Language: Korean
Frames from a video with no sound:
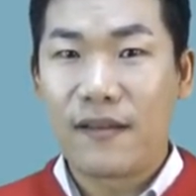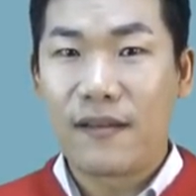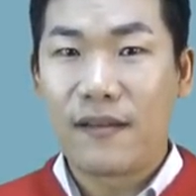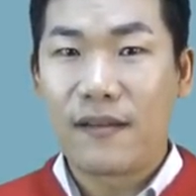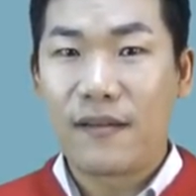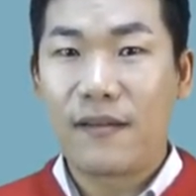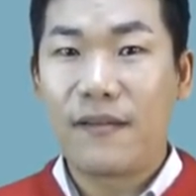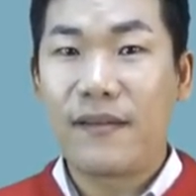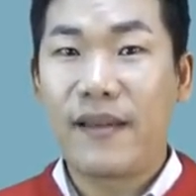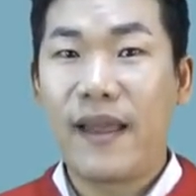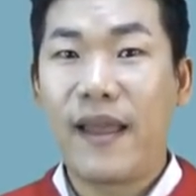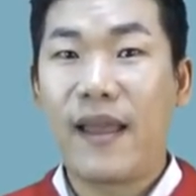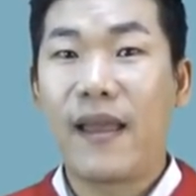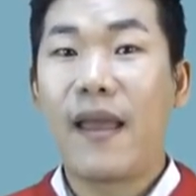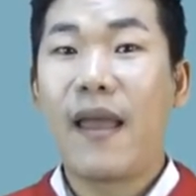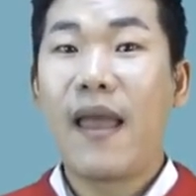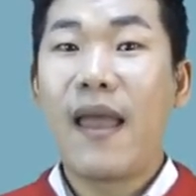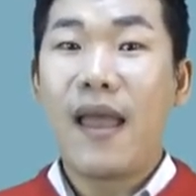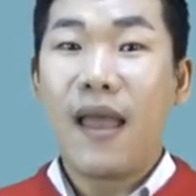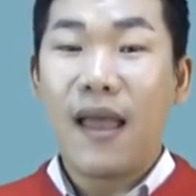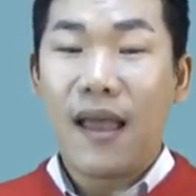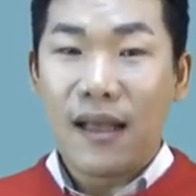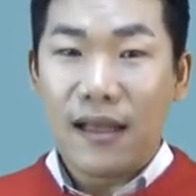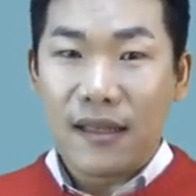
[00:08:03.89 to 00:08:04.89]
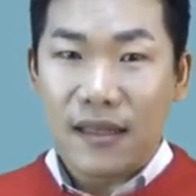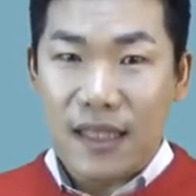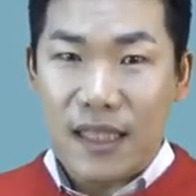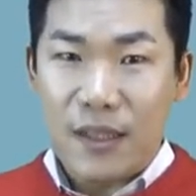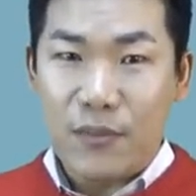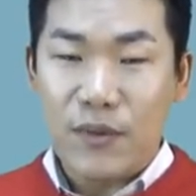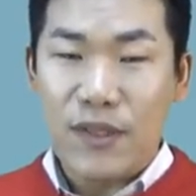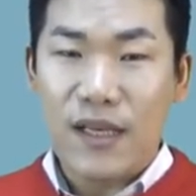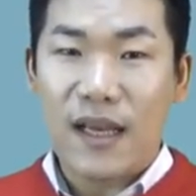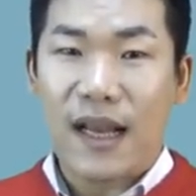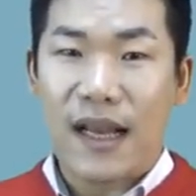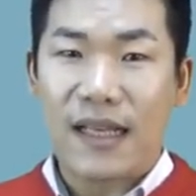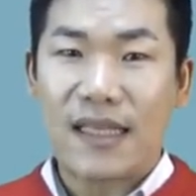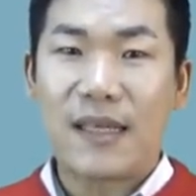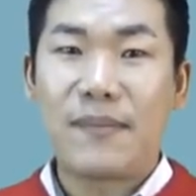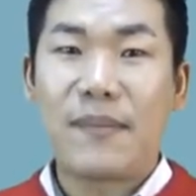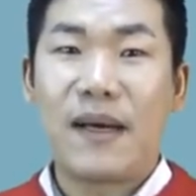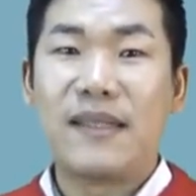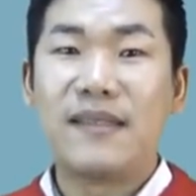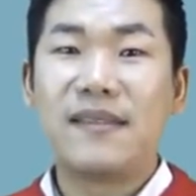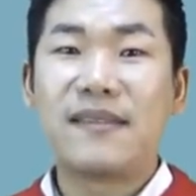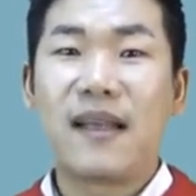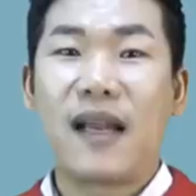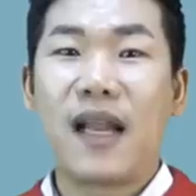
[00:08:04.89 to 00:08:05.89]
그런데 지분이 가장
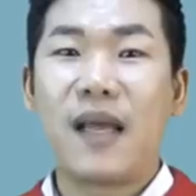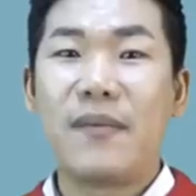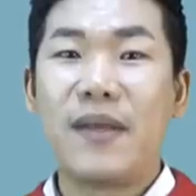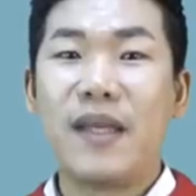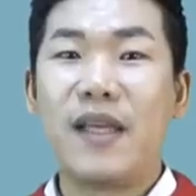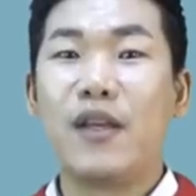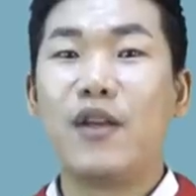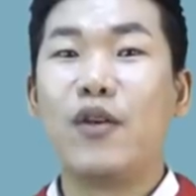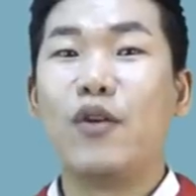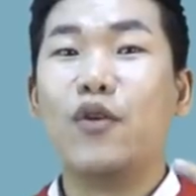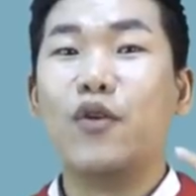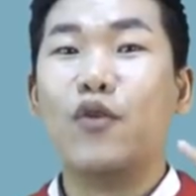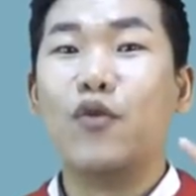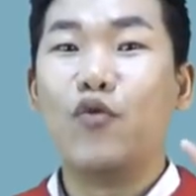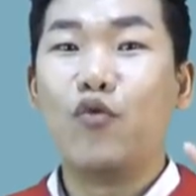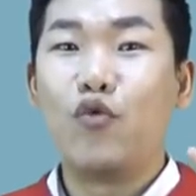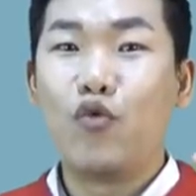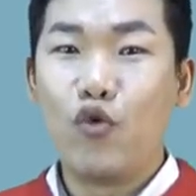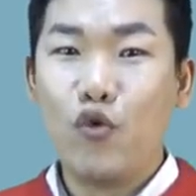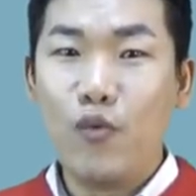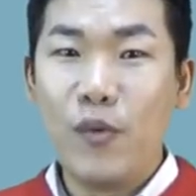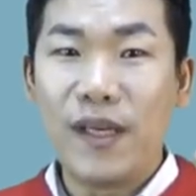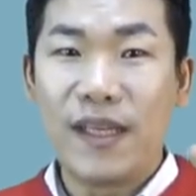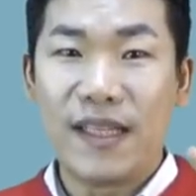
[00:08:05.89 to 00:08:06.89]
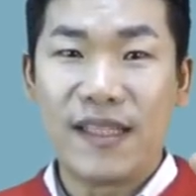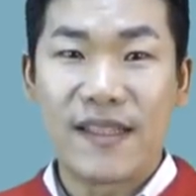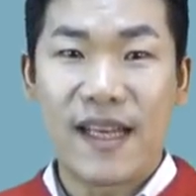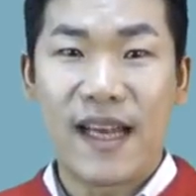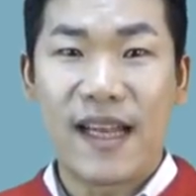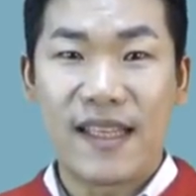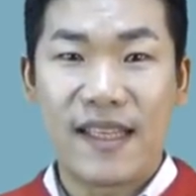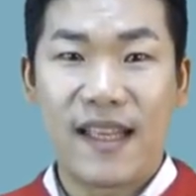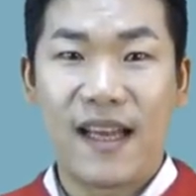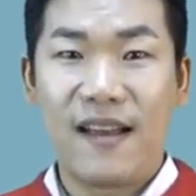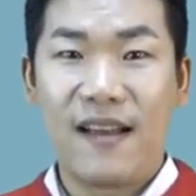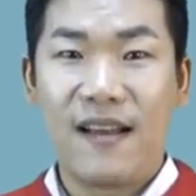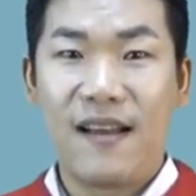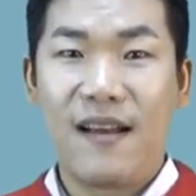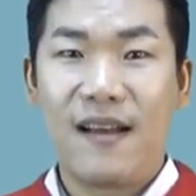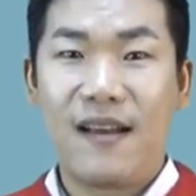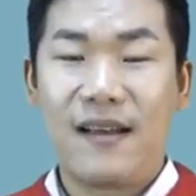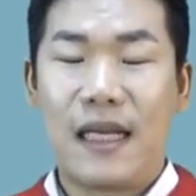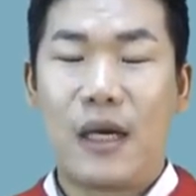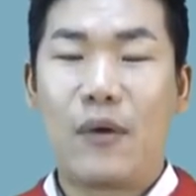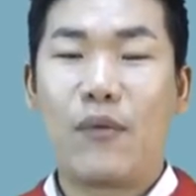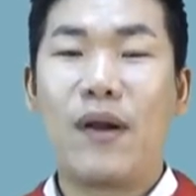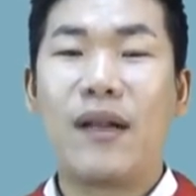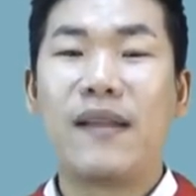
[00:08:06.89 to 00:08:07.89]
많은 사람이 두 명 이상이다
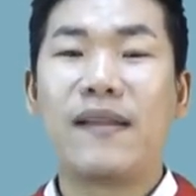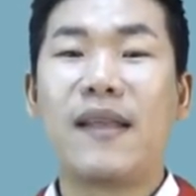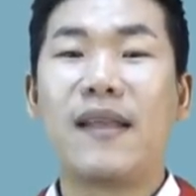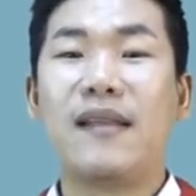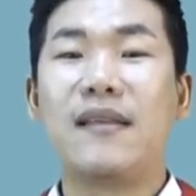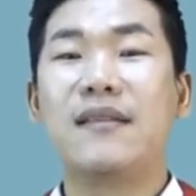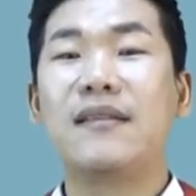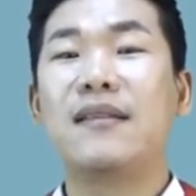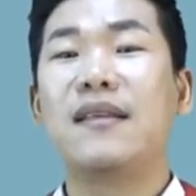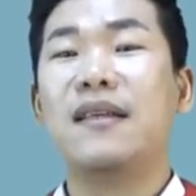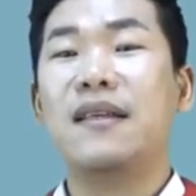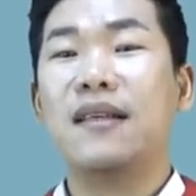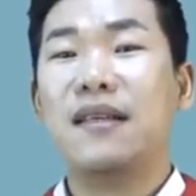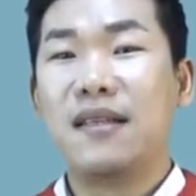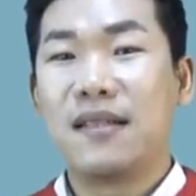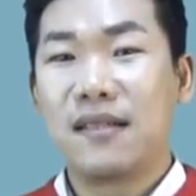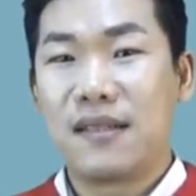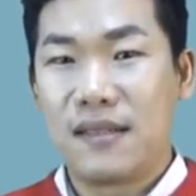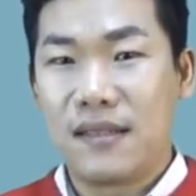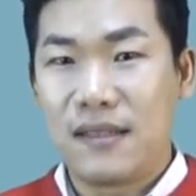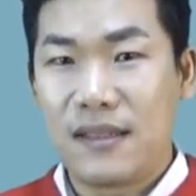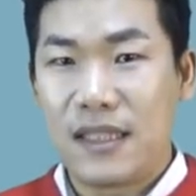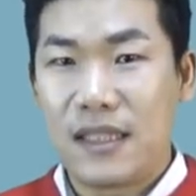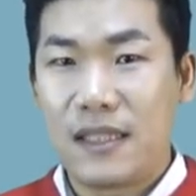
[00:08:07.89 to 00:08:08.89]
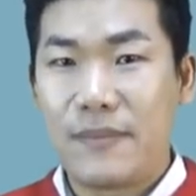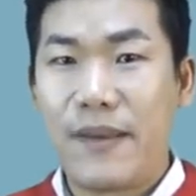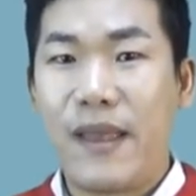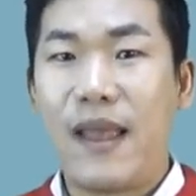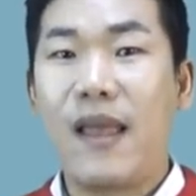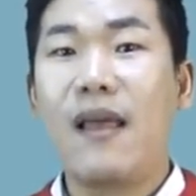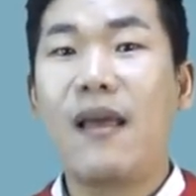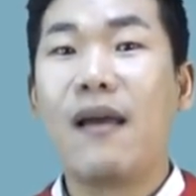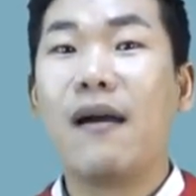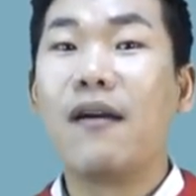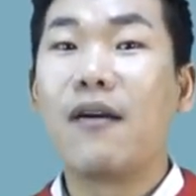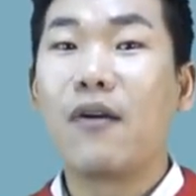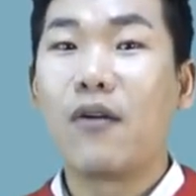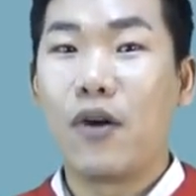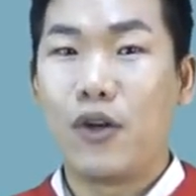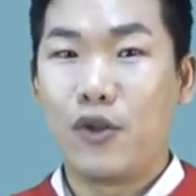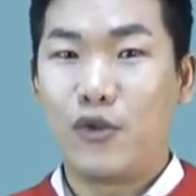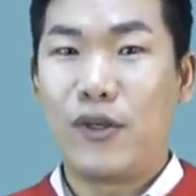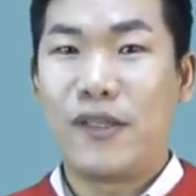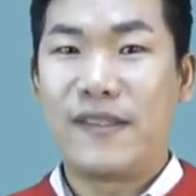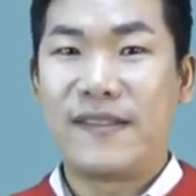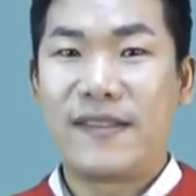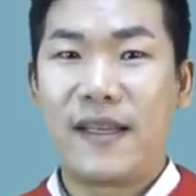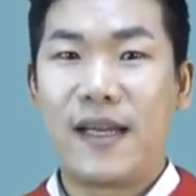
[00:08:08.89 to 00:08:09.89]
라고 할 때는 그 집에
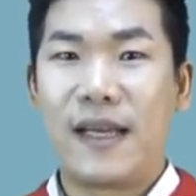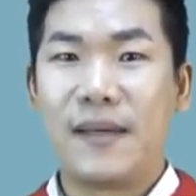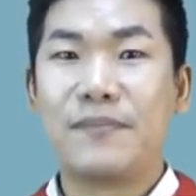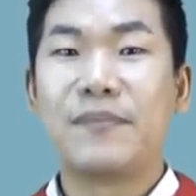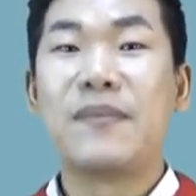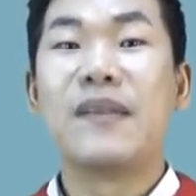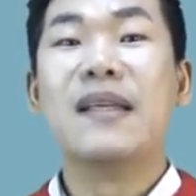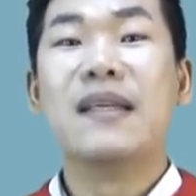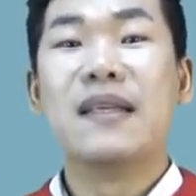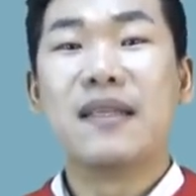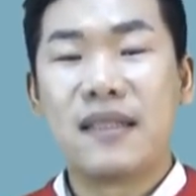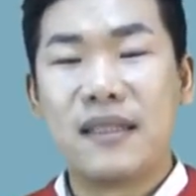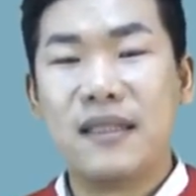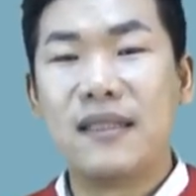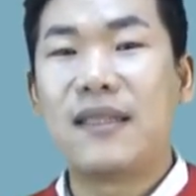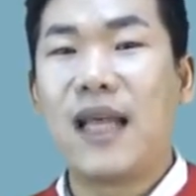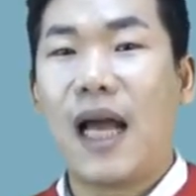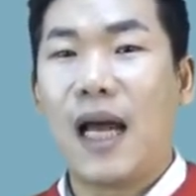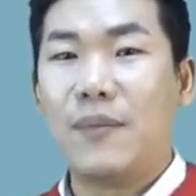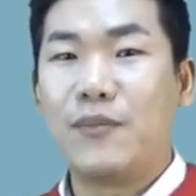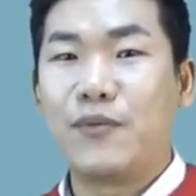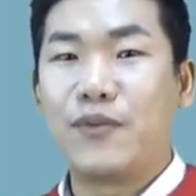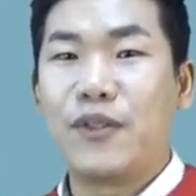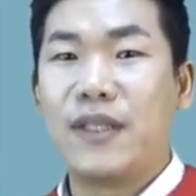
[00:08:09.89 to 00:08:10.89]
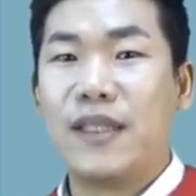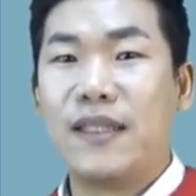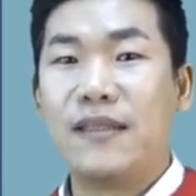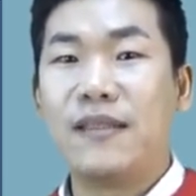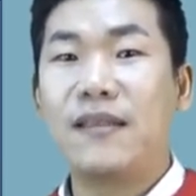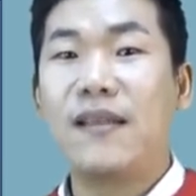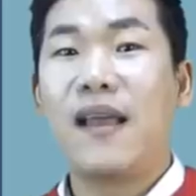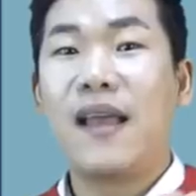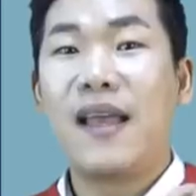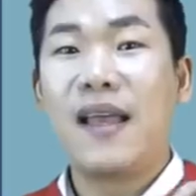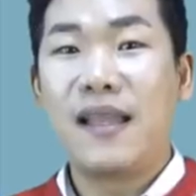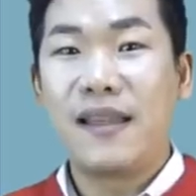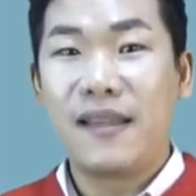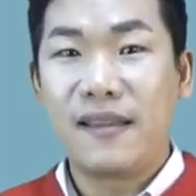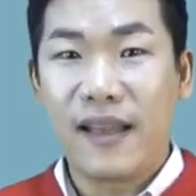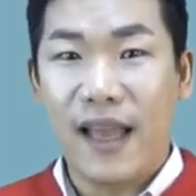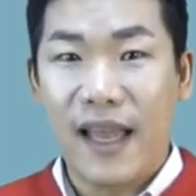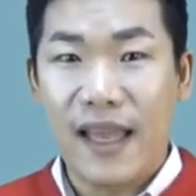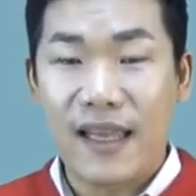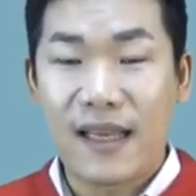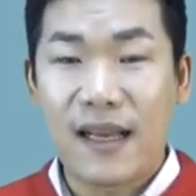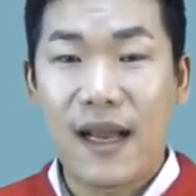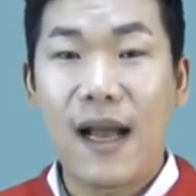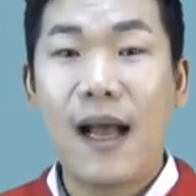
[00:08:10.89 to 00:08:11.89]
거주한 사람, 그 다음 순위는
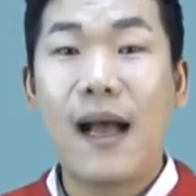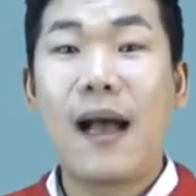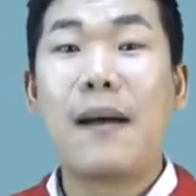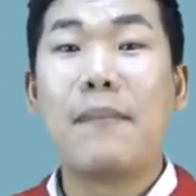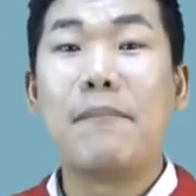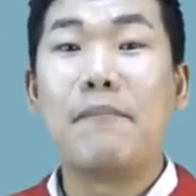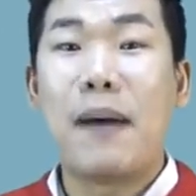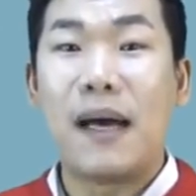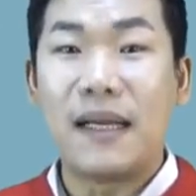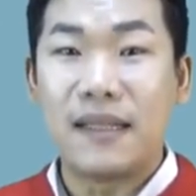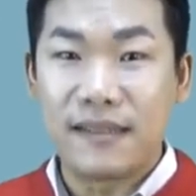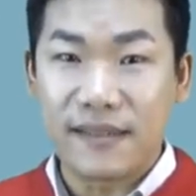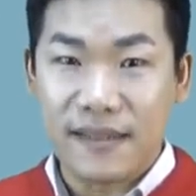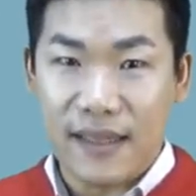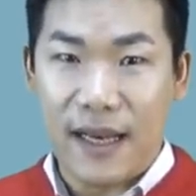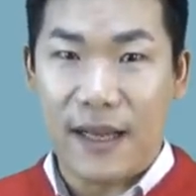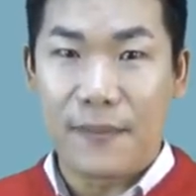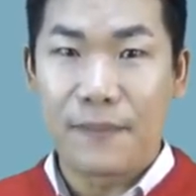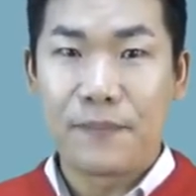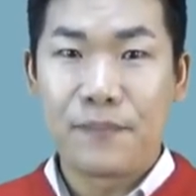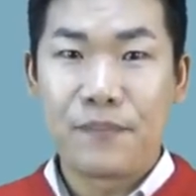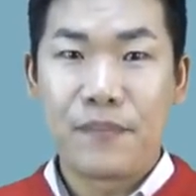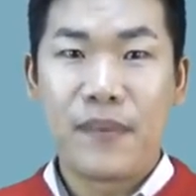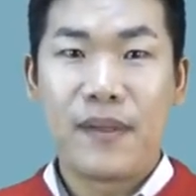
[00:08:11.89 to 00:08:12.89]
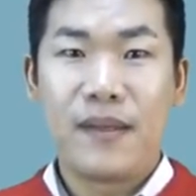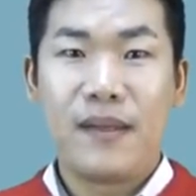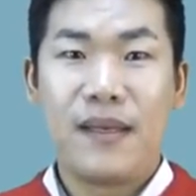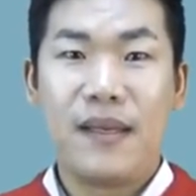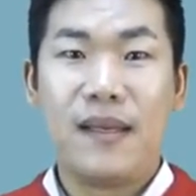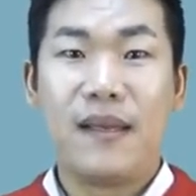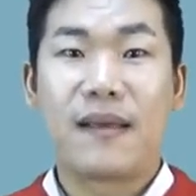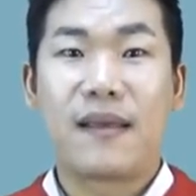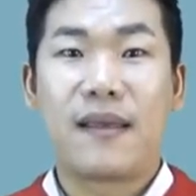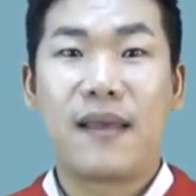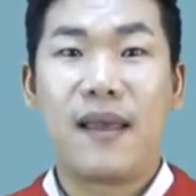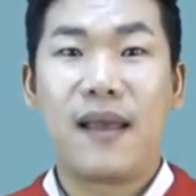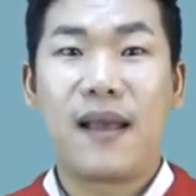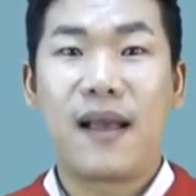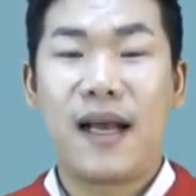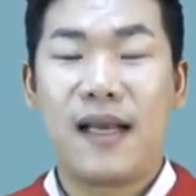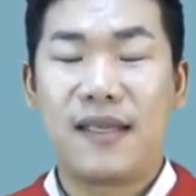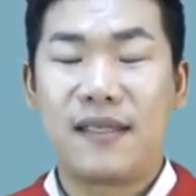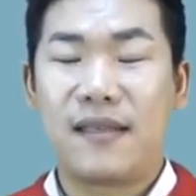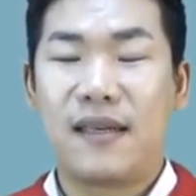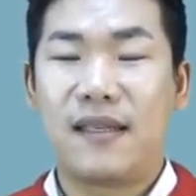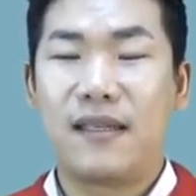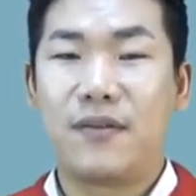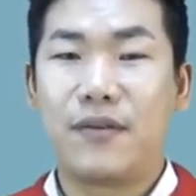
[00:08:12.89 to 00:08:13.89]
나이가 많은 사람. 이렇게
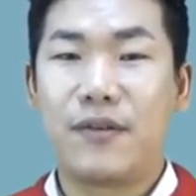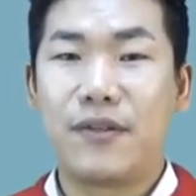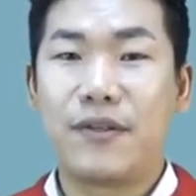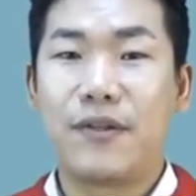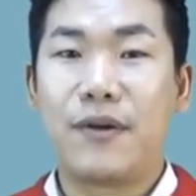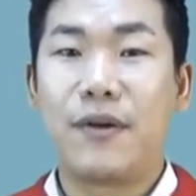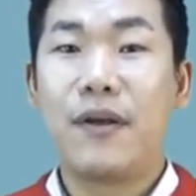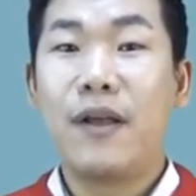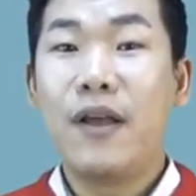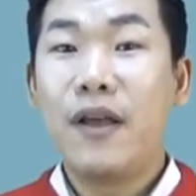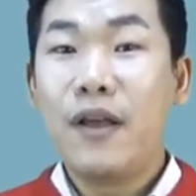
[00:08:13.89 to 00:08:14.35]
가져가는 거죠.